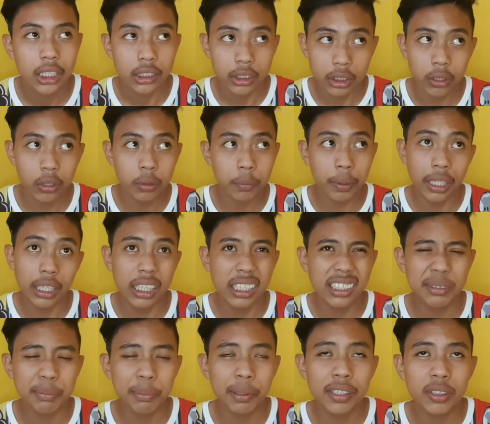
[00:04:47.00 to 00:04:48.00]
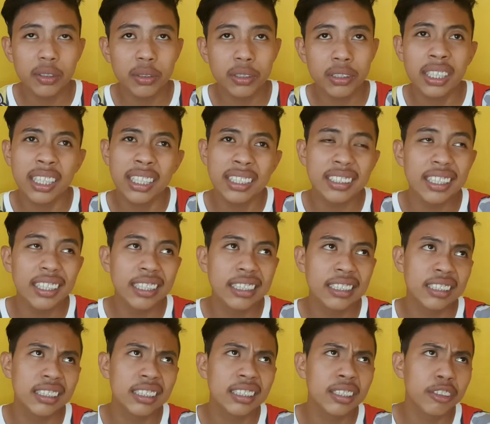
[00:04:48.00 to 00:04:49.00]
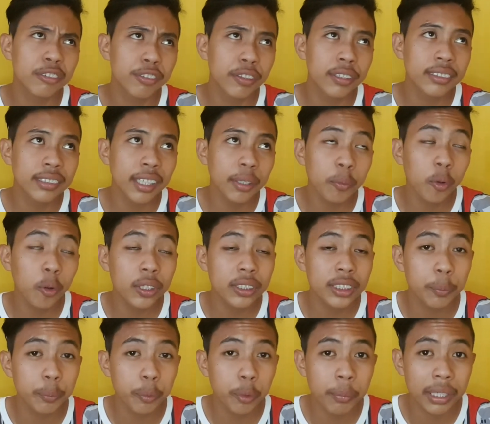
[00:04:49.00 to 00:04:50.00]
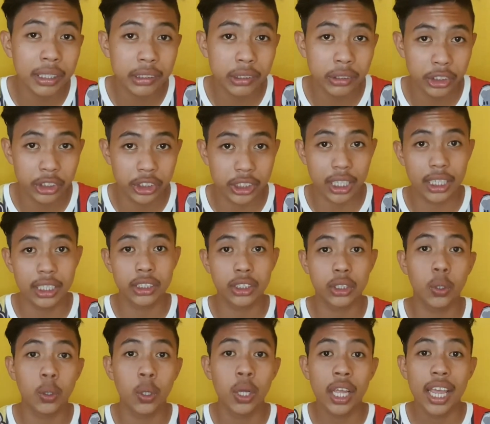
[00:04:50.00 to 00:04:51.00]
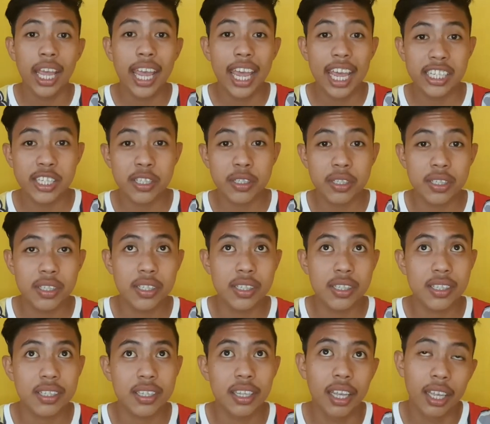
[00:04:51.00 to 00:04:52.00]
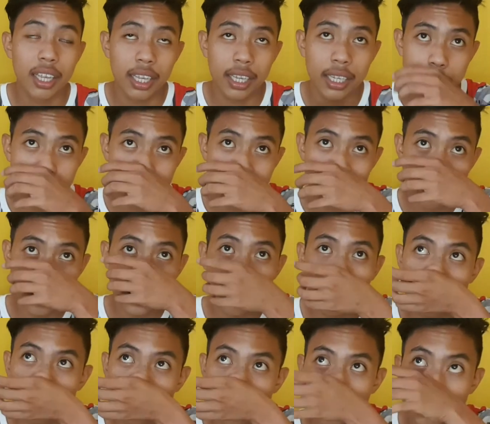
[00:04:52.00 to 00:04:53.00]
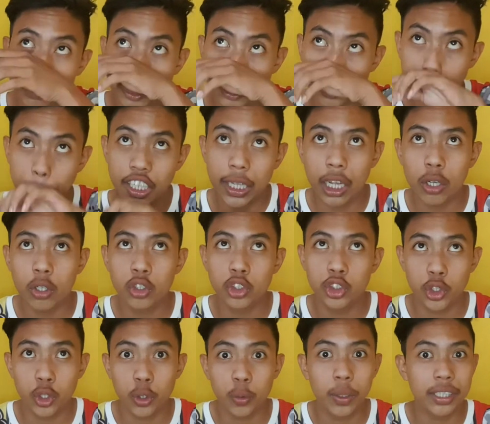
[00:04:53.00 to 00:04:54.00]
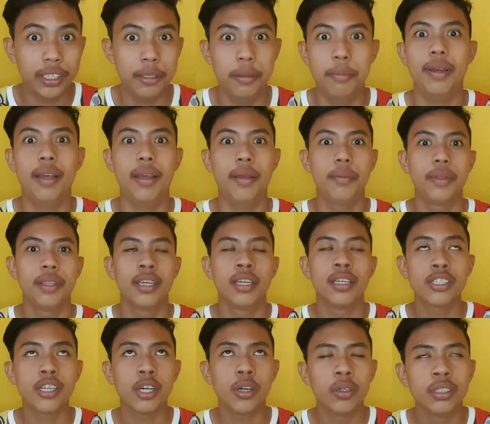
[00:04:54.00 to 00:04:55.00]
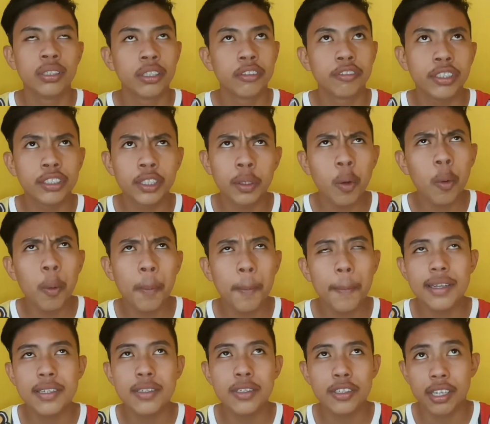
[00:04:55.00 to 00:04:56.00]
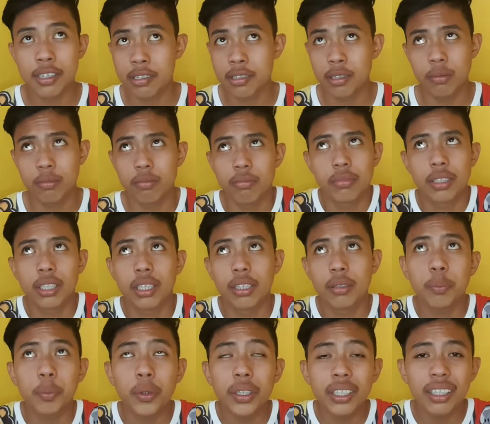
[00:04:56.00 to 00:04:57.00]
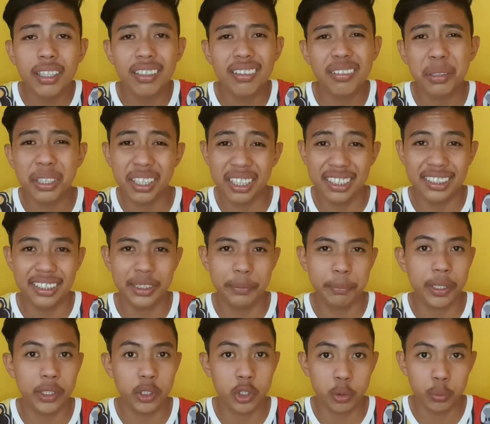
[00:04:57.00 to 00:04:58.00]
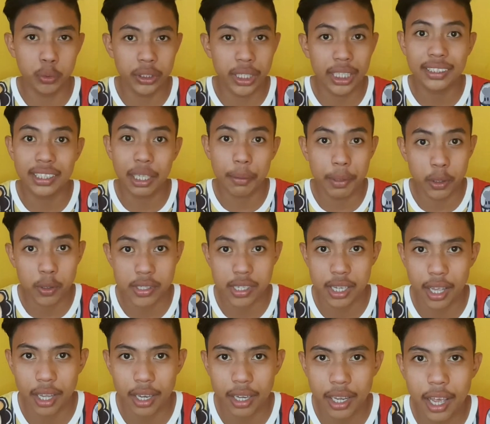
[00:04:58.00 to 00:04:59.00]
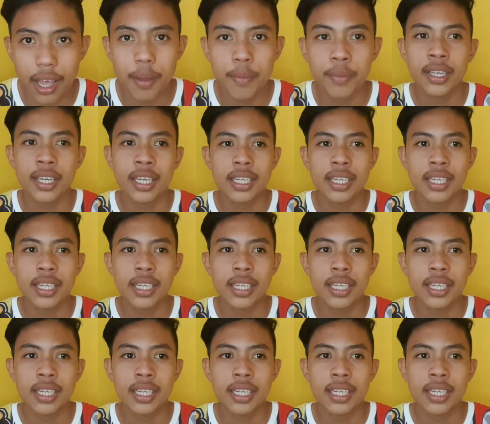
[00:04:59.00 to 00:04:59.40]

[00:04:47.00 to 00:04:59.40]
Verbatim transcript: So, pag-iisipan ko, kasi first time ko kasing pumasok diyan. So, as, kasi since birth wala akong jowa, diba? So, first time ako papasok dyan. So, pwede, pag-iisipan ko muna, sabi ko sa kanya.